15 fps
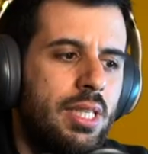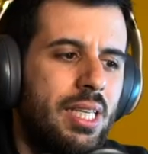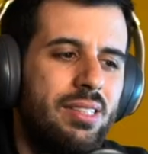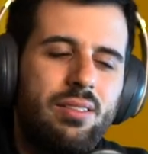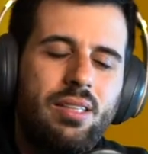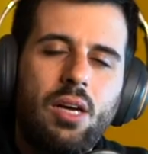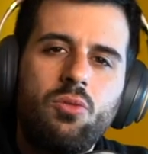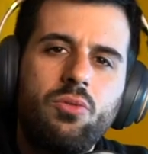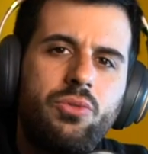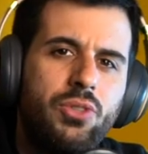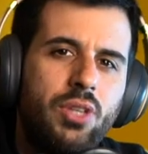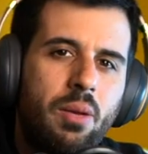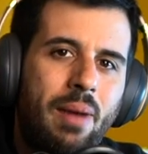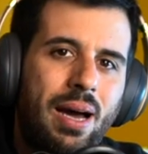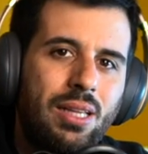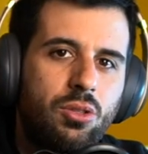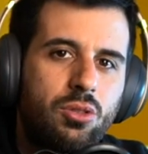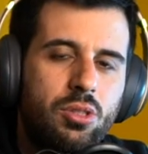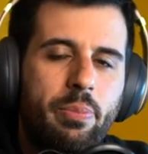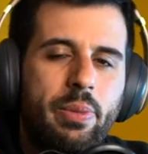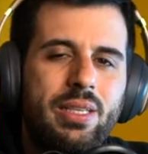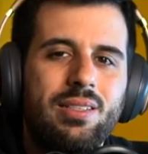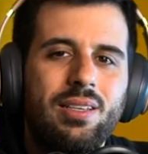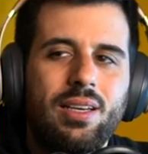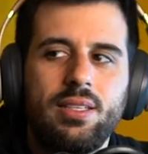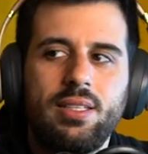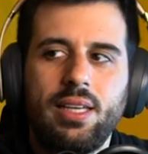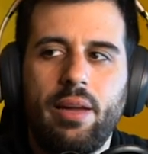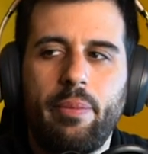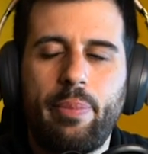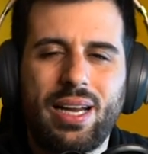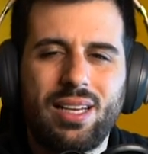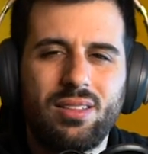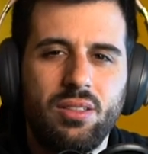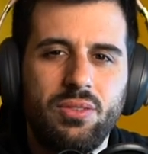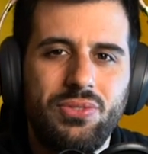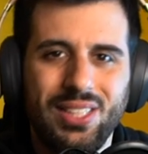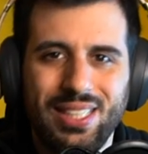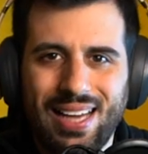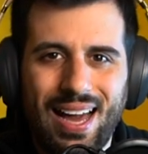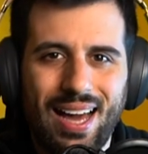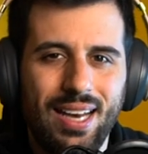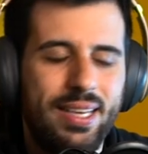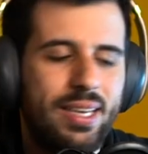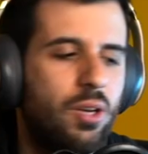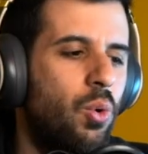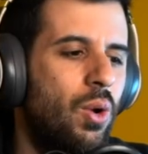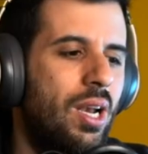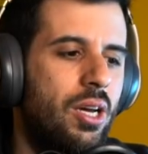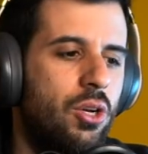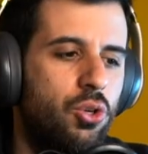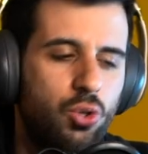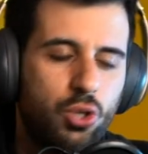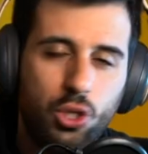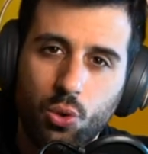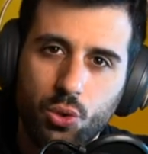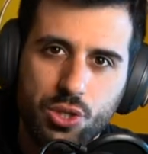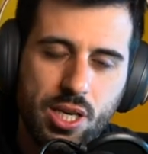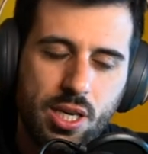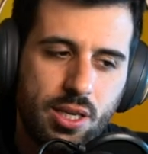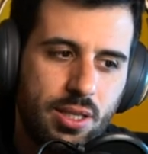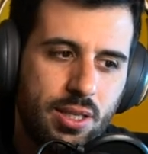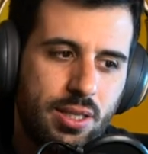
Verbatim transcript: Editare un filmato si pensa che sia la parte finale, quella noiosa,